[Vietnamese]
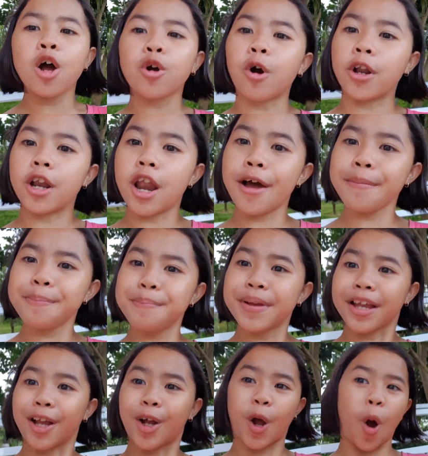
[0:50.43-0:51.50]
Còn lớp
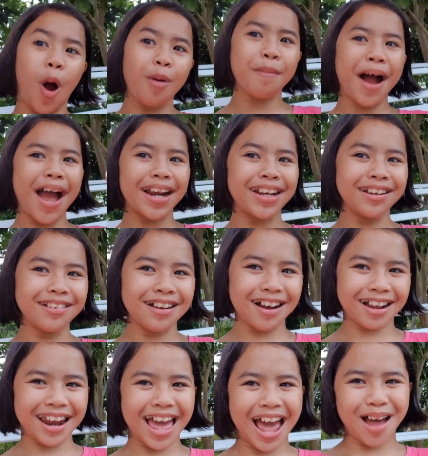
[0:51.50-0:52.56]
mình có bạn
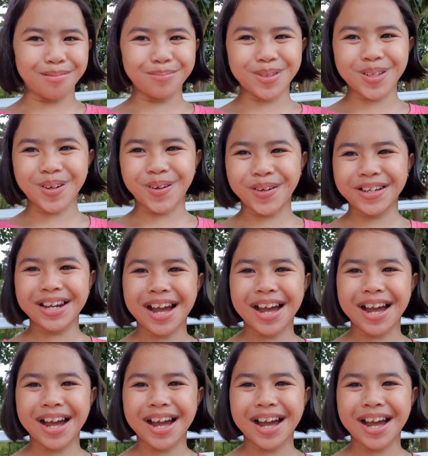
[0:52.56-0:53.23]
được làm rồi